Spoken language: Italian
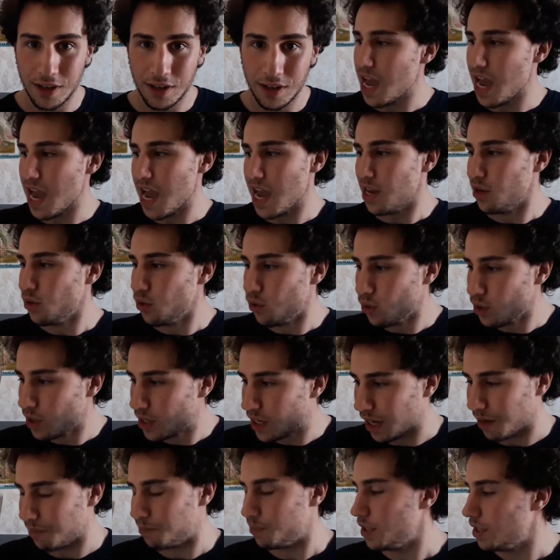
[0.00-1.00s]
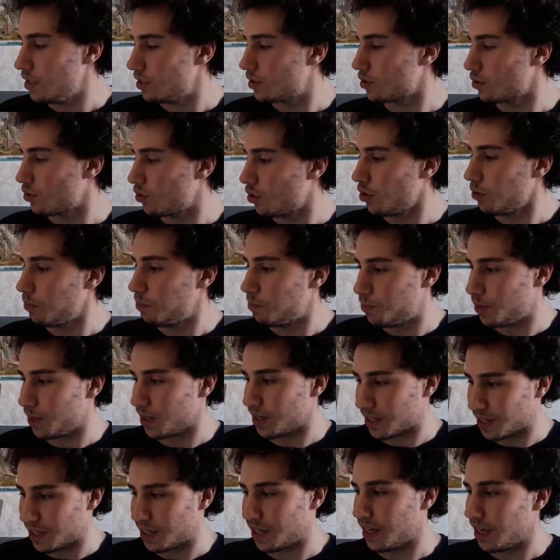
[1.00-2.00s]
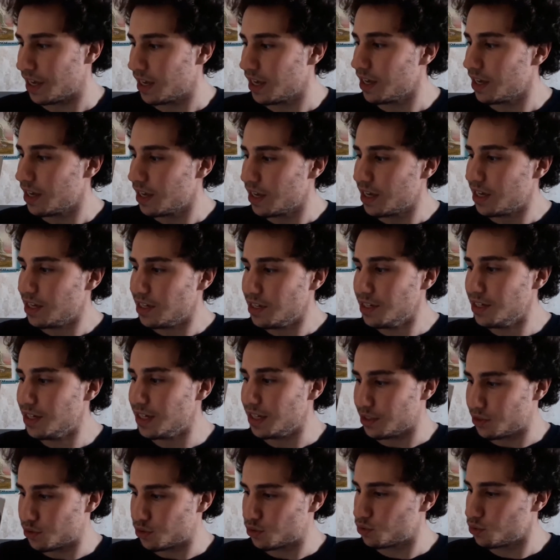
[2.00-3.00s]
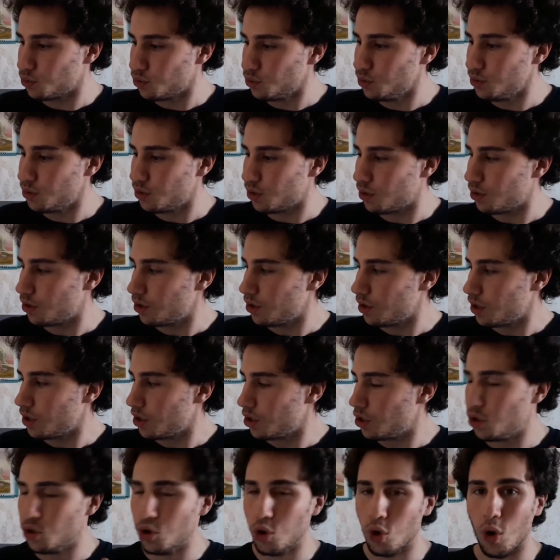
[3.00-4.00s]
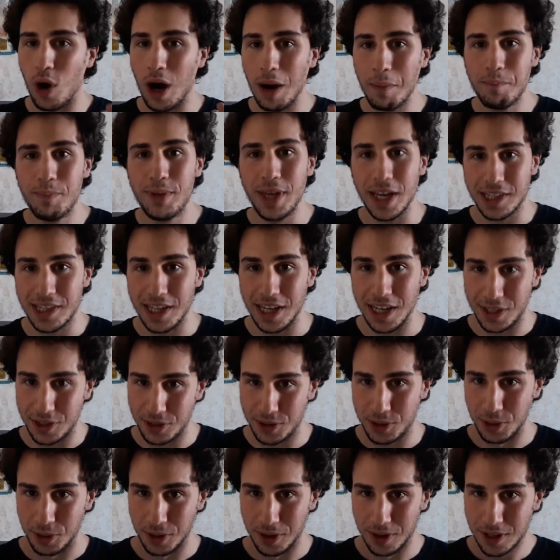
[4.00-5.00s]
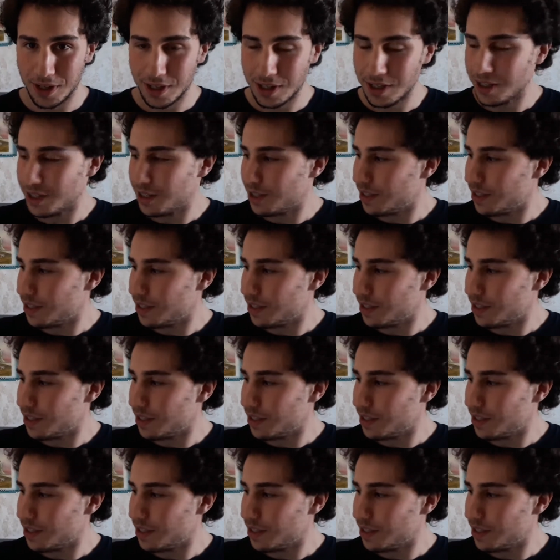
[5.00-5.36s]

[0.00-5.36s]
E non capisco perché nessuno lo abbia detto.